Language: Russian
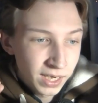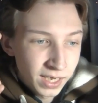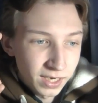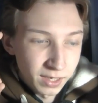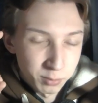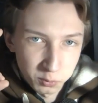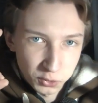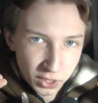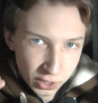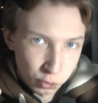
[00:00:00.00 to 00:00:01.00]
а, потому что
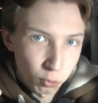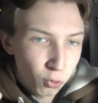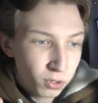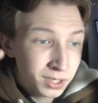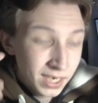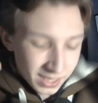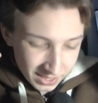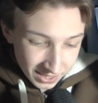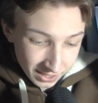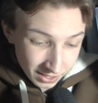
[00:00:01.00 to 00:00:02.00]
очко
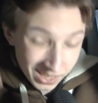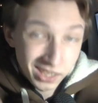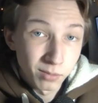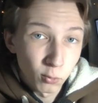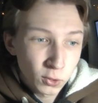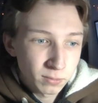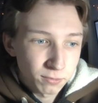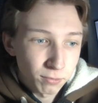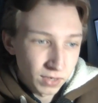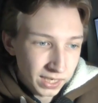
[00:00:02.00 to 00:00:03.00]
с гегемоном, с
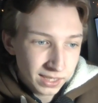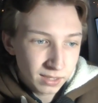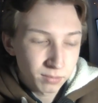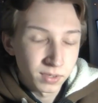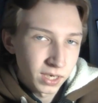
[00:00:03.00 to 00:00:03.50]
фаворитом,